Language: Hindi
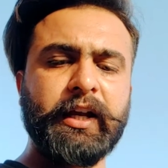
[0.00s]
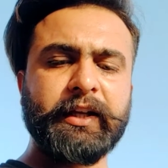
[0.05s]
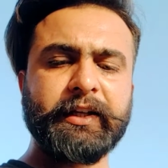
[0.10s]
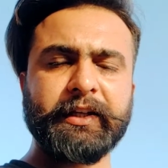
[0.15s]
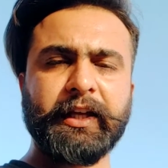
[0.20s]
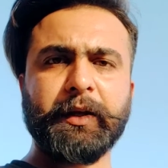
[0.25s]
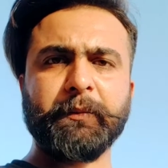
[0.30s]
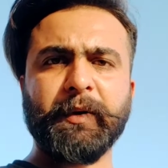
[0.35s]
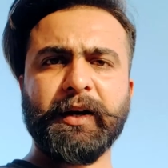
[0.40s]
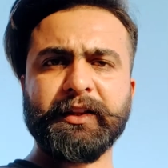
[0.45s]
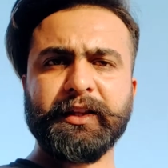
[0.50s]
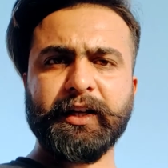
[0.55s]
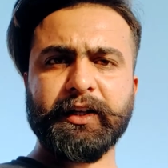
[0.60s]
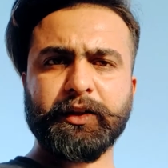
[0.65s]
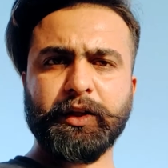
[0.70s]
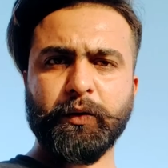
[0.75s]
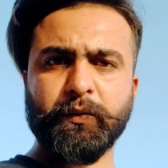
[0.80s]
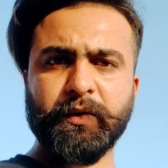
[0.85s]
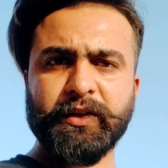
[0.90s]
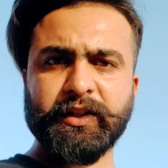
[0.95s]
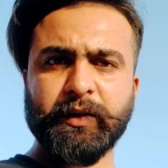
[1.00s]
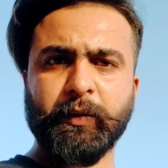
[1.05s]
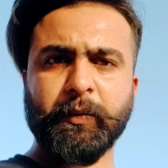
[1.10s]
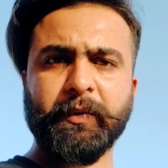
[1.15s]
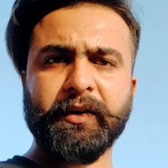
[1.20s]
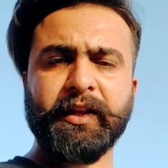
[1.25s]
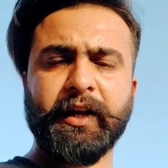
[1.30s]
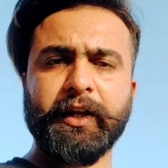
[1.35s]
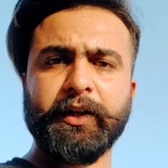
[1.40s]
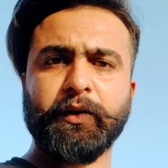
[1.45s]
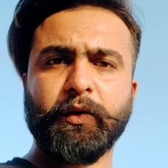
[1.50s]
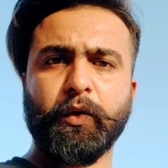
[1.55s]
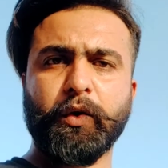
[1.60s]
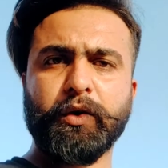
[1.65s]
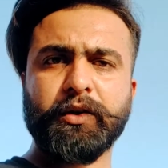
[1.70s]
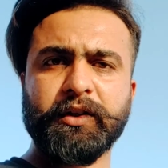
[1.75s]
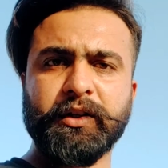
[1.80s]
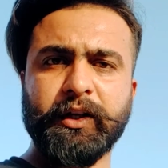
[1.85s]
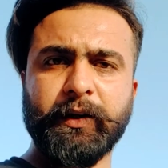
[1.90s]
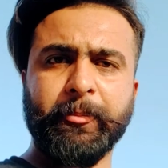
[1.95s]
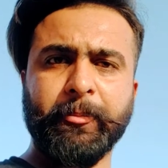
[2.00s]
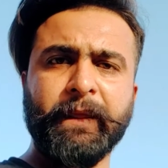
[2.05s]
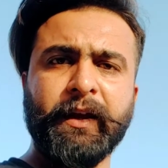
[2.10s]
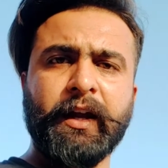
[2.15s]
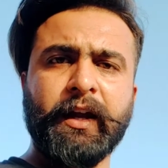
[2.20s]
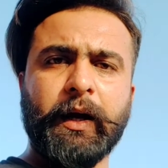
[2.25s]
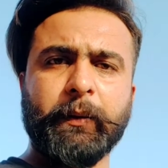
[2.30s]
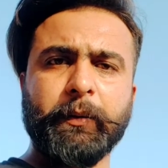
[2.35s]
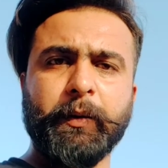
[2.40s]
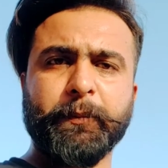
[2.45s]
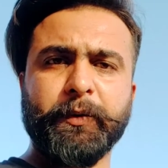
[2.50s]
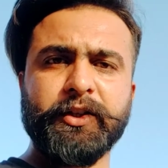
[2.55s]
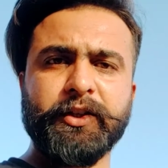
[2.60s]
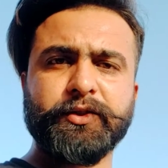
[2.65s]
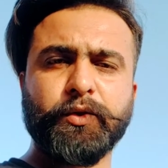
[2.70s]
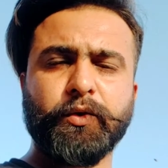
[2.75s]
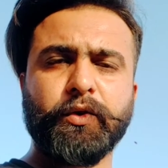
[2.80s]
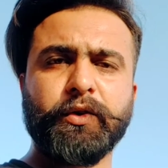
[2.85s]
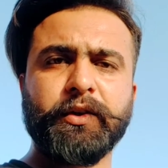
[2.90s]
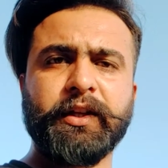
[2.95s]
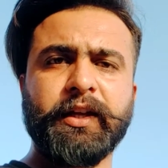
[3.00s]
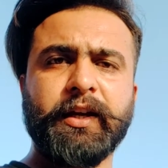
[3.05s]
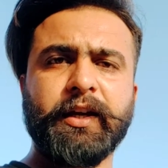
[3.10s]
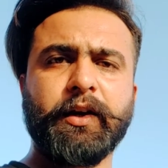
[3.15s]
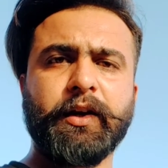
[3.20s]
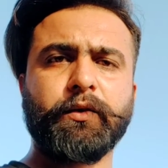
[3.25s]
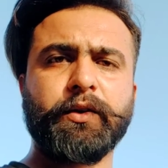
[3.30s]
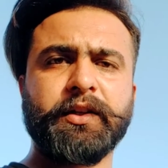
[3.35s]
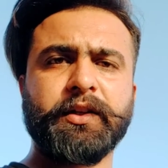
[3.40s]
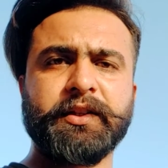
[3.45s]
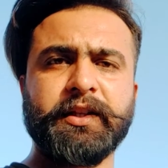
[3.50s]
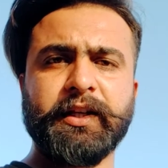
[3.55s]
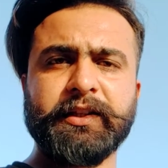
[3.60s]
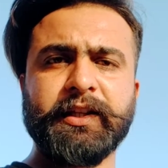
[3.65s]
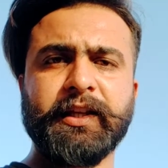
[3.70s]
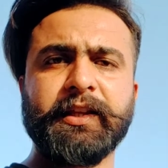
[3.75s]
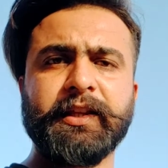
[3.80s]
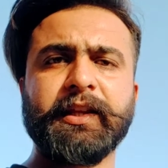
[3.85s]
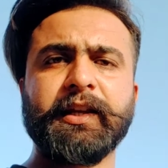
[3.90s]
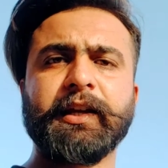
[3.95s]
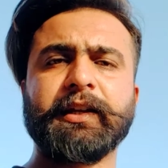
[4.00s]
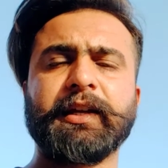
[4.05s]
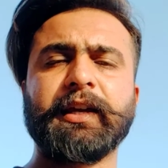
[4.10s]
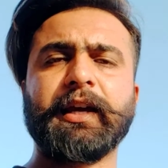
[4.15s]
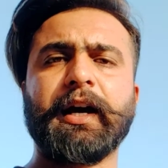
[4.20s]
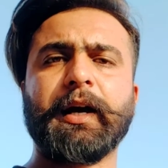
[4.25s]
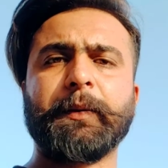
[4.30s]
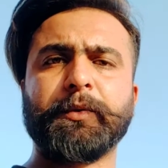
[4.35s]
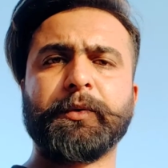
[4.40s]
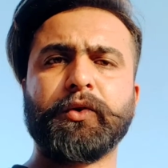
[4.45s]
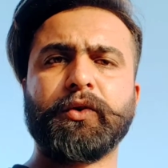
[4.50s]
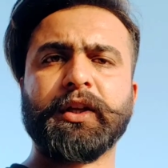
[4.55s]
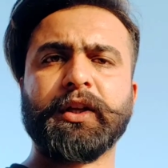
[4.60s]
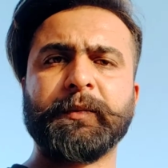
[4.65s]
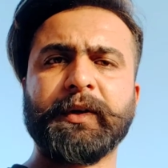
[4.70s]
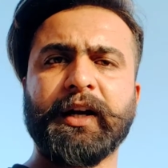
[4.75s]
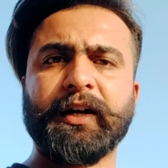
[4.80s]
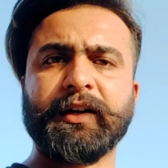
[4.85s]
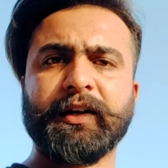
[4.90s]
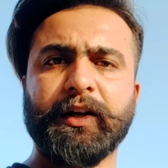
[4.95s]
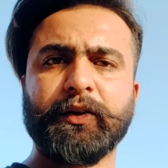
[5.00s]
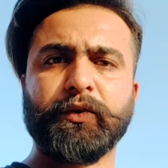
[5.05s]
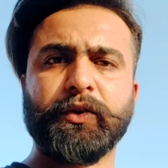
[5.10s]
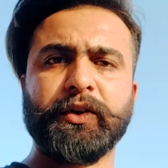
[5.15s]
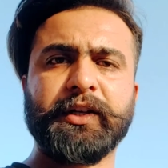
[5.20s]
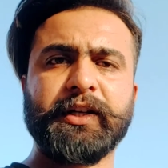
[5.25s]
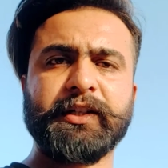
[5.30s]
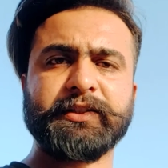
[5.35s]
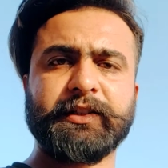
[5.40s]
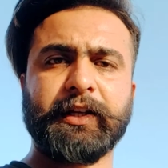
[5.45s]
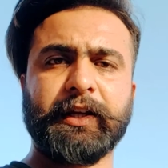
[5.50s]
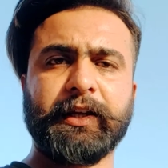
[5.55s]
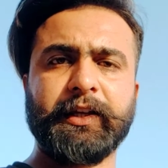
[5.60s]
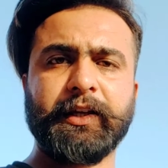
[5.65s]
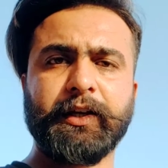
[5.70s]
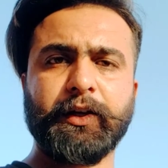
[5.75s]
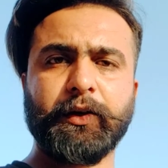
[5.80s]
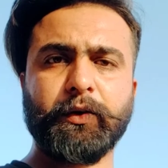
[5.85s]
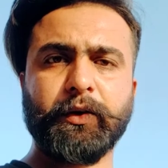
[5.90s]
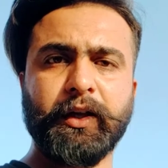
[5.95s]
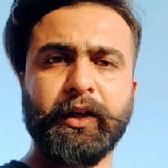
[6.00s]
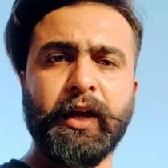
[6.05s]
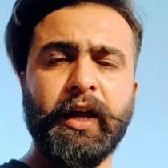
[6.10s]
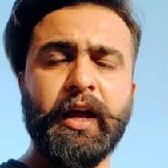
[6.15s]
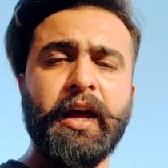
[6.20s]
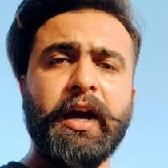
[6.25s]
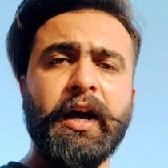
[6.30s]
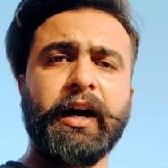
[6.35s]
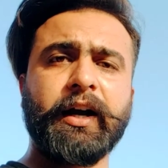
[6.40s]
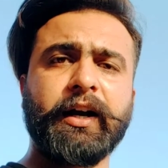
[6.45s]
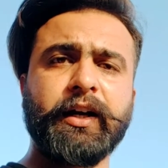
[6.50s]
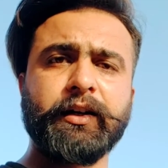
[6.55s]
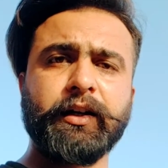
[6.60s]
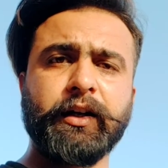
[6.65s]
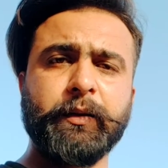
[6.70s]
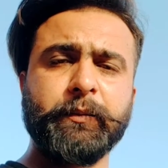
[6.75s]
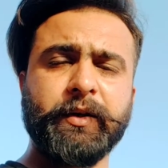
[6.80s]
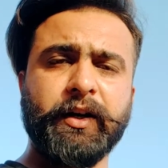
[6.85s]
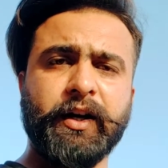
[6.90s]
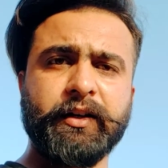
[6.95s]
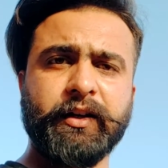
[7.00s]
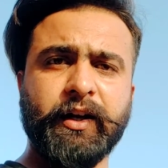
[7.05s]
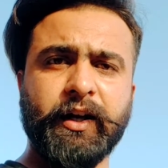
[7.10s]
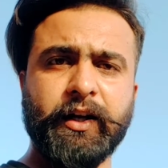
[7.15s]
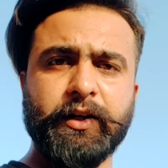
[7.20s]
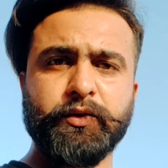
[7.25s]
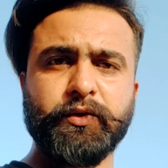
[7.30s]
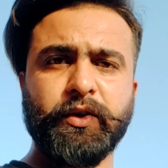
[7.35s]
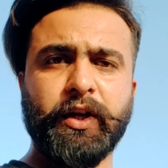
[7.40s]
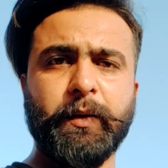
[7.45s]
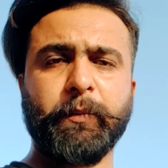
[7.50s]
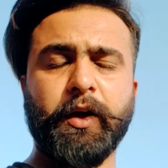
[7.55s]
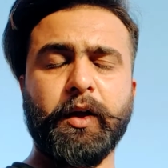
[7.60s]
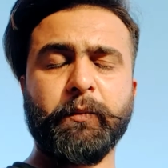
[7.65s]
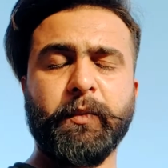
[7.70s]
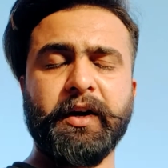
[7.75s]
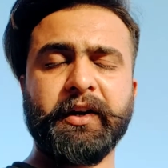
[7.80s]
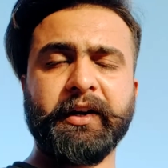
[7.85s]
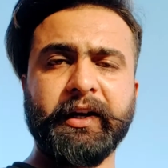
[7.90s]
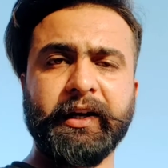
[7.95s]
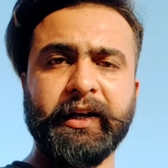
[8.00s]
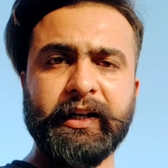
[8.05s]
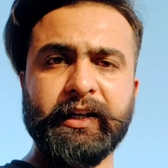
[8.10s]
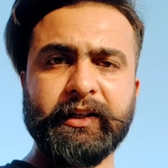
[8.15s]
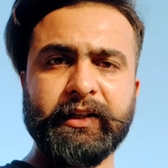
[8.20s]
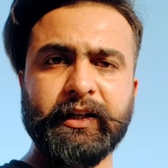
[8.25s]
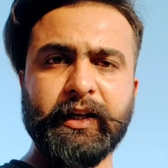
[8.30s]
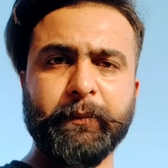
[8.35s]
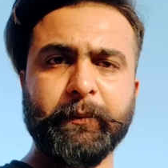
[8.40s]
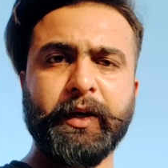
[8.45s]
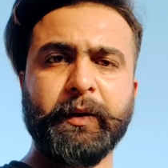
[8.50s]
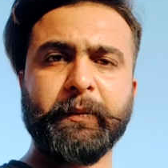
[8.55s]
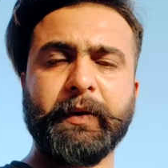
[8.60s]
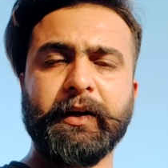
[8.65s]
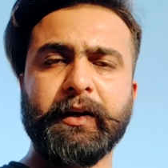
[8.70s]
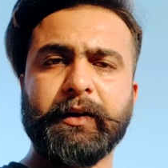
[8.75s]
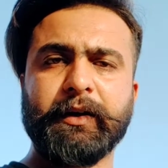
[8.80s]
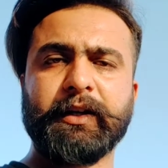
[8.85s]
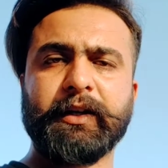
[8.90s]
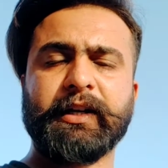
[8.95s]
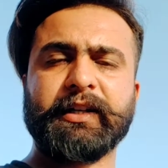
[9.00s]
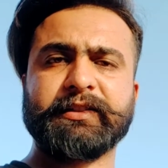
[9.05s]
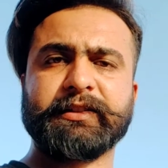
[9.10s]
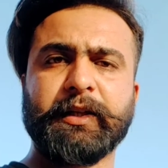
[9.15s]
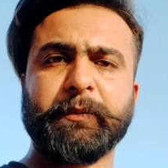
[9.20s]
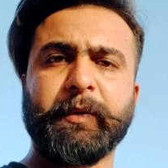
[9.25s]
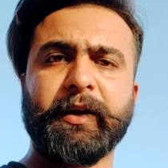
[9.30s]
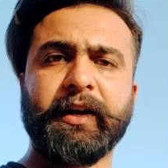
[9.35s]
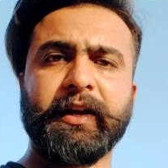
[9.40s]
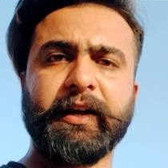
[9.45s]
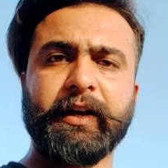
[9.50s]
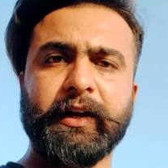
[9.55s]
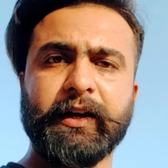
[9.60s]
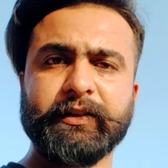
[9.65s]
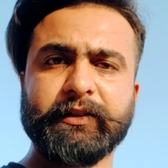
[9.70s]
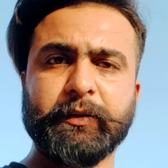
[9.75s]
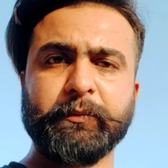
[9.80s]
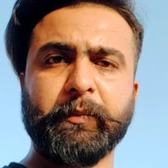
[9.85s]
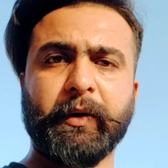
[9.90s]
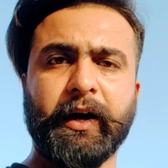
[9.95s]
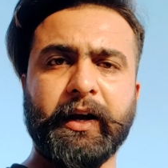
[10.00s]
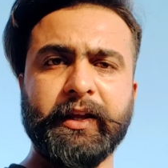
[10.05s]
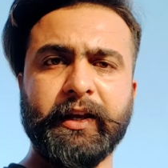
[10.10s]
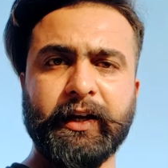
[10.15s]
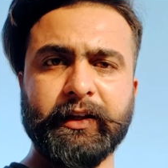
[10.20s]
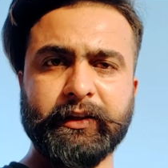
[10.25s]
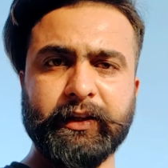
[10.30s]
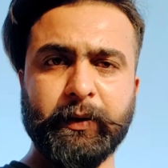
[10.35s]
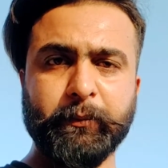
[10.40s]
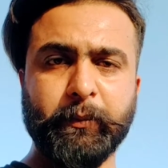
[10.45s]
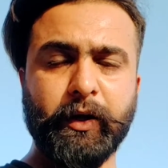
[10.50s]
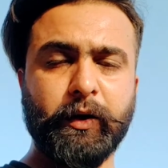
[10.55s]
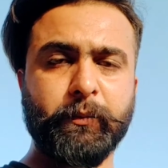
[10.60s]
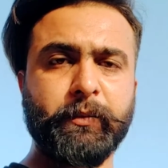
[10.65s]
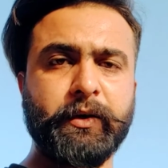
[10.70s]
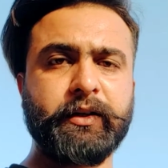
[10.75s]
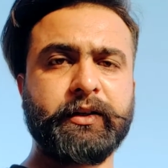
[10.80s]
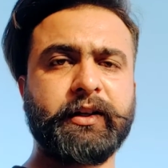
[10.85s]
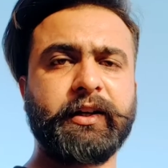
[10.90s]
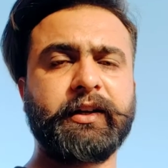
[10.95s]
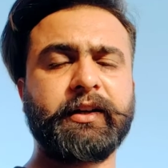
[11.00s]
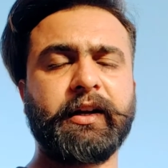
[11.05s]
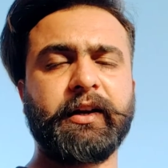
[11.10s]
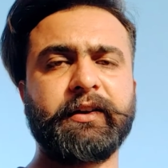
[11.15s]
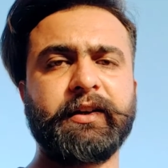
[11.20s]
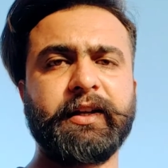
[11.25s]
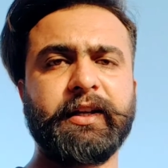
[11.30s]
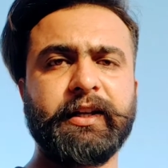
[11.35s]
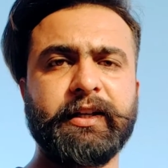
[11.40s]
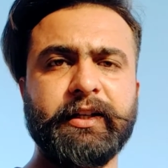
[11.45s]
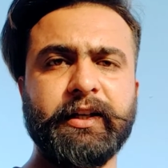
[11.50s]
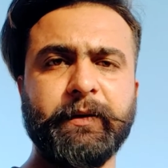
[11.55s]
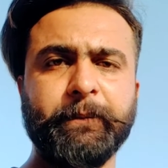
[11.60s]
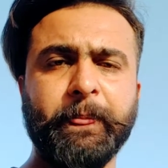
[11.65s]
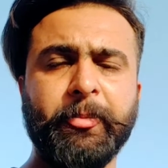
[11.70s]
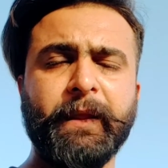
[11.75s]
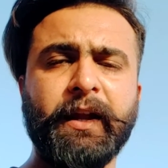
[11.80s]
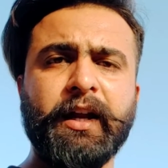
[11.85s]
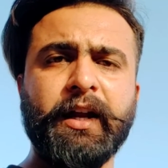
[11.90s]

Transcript: तो यही बात देखते हुए इस्लामाबाद हाई कोर्ट ने अभी पुलिस को ये ऑर्डर दे दिए कि आप लोग इमरान खान को अरेस्ट नहीं करोगे अगर इमरान खान जो है बायोमेट्रिक के लिए अपने घर से बानेगाला से बाहर आते हैं बायोमेट्रिक कराने के लिए